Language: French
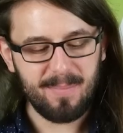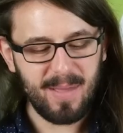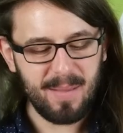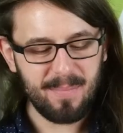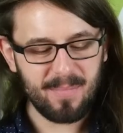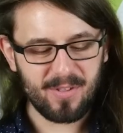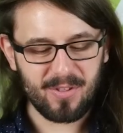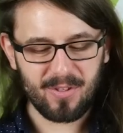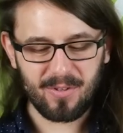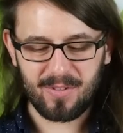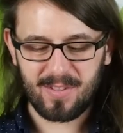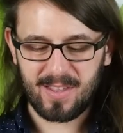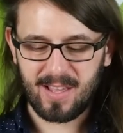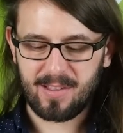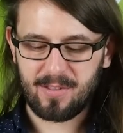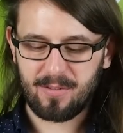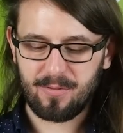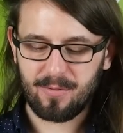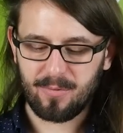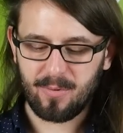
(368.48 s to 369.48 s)
mêmes
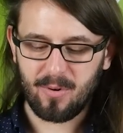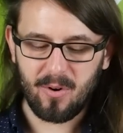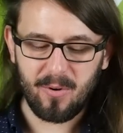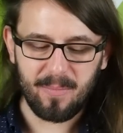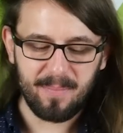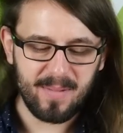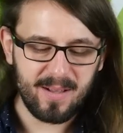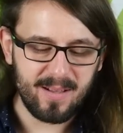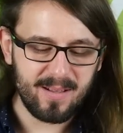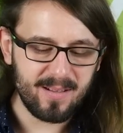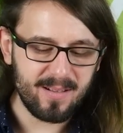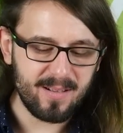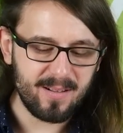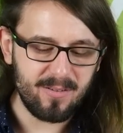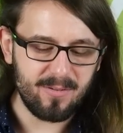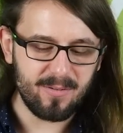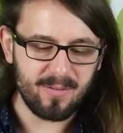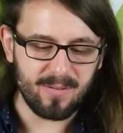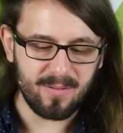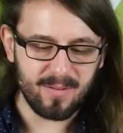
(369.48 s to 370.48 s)
sensations en main.
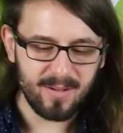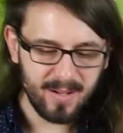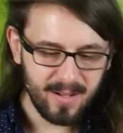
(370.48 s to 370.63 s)
Le,